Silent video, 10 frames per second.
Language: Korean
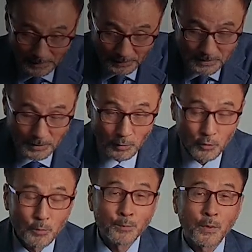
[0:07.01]
안녕하세요.
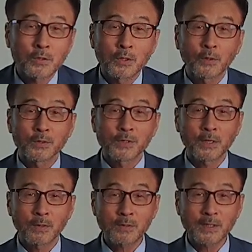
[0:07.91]
윤명철
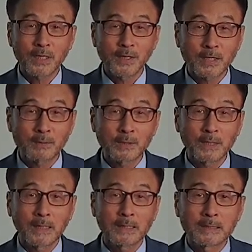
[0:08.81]
교수의
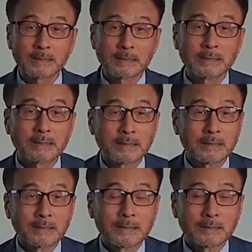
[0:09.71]
역사대학입니다.
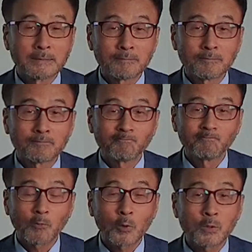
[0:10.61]

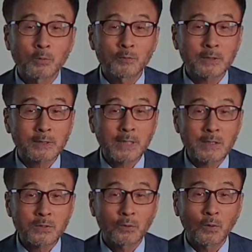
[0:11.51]
음, 오늘 좀
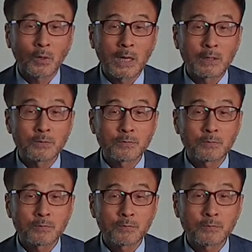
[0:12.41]
다소
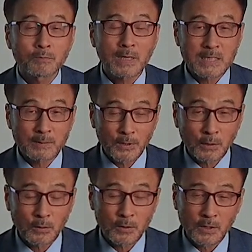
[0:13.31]
놀라운 말씀을
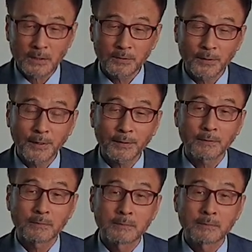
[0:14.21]
드리고자 하는데요.